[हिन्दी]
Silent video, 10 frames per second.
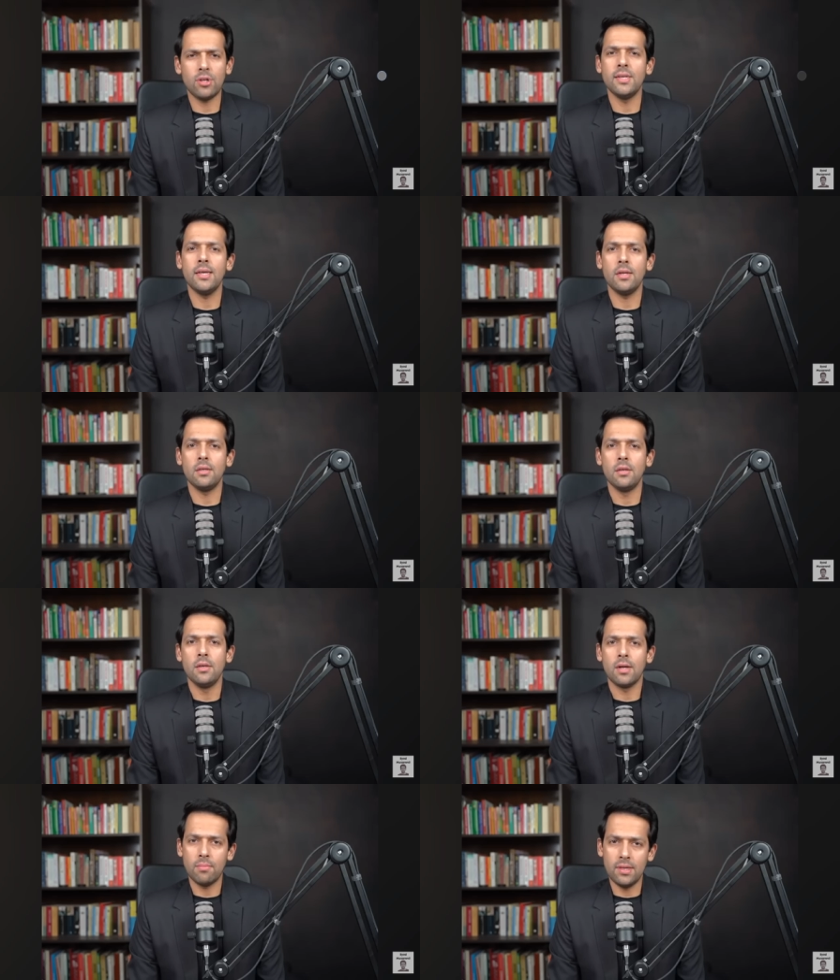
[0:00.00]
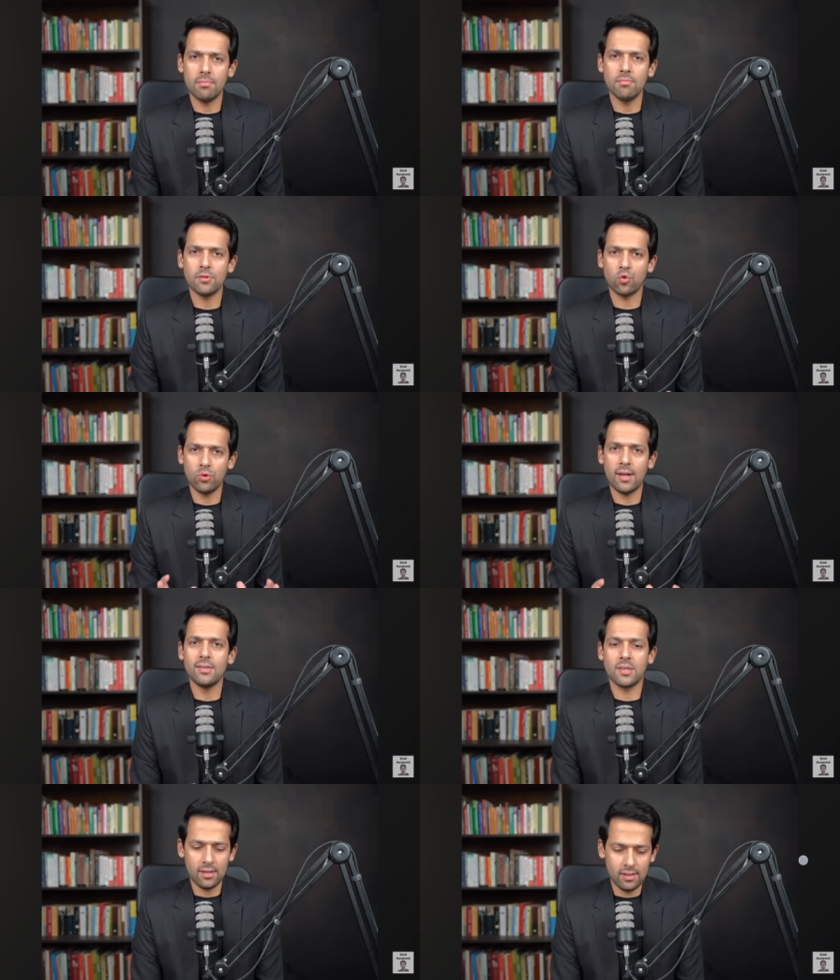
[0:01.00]
क्या वो ठीक है या नहीं कभी हम
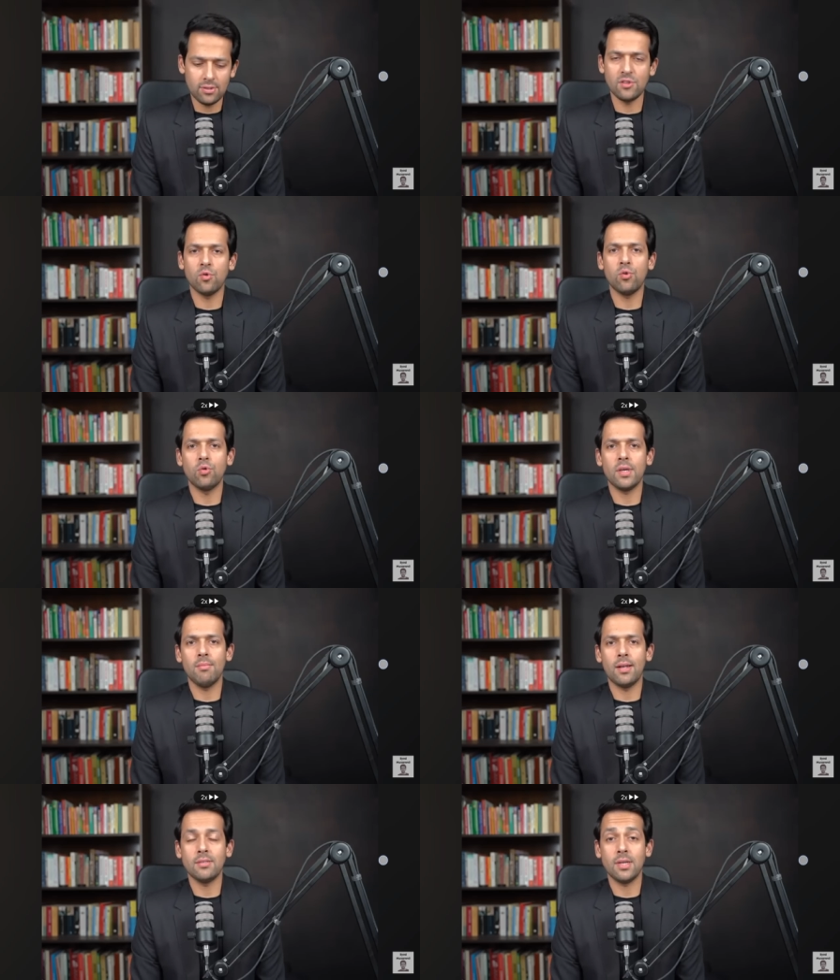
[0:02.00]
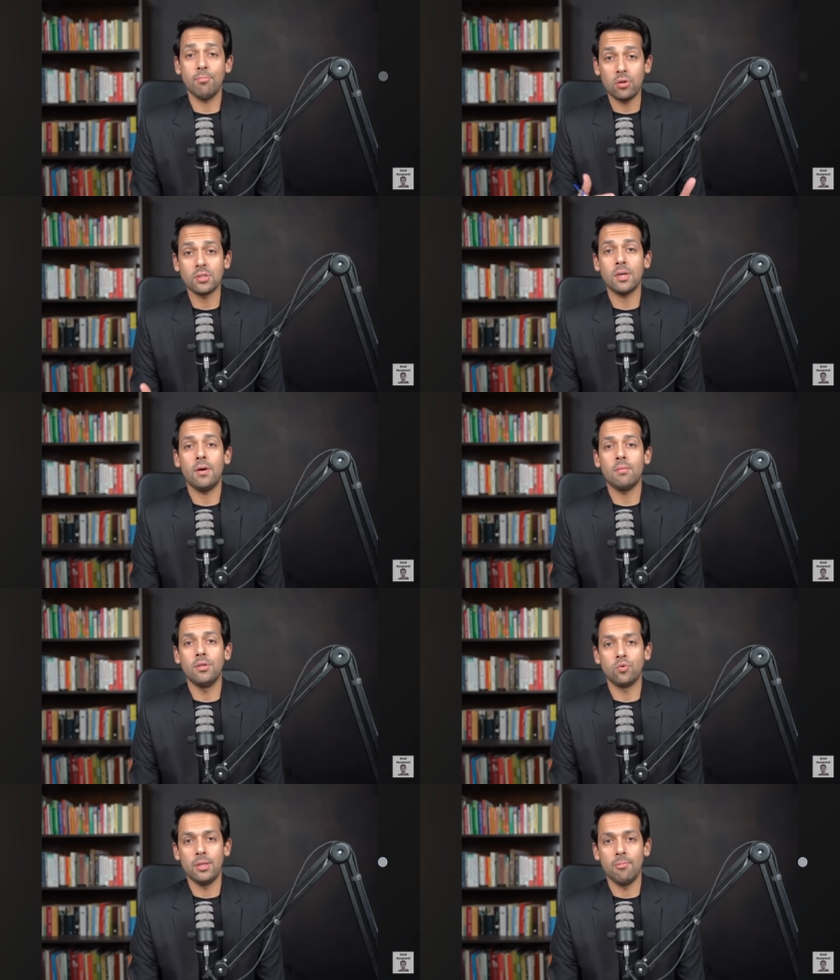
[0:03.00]
स्क्रूटनाइज करेंगे इन चीज़ों को जो कि हमारी सब कॉन्शियस का पार्ट
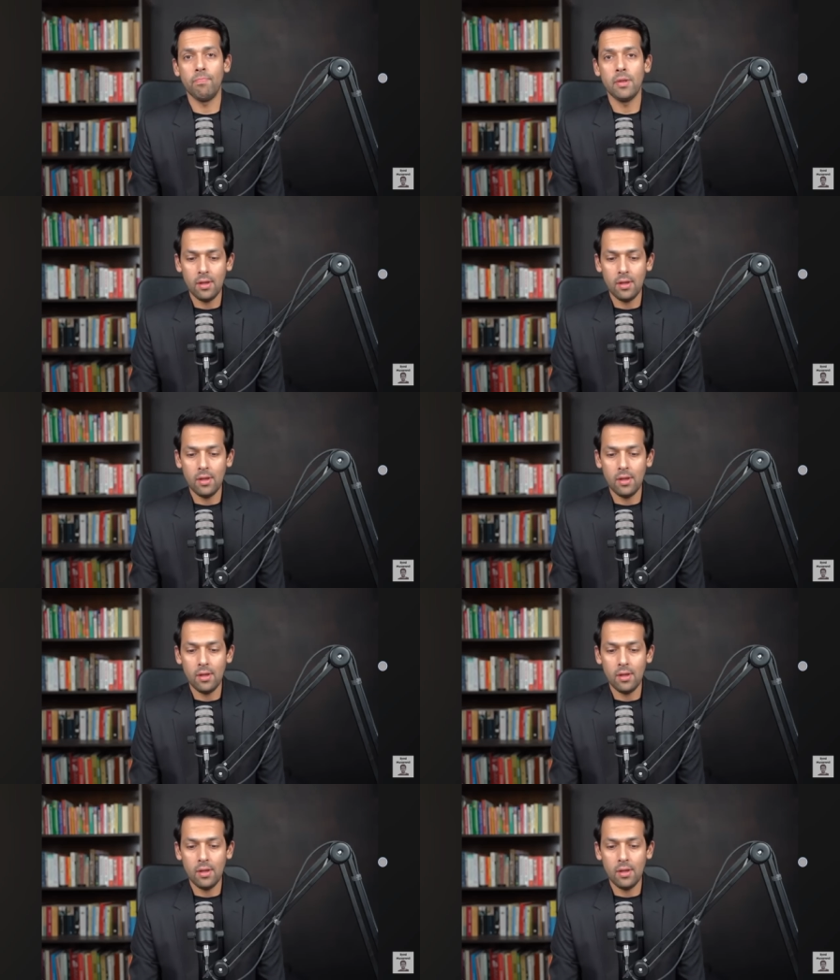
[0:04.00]
बन चुकी हैं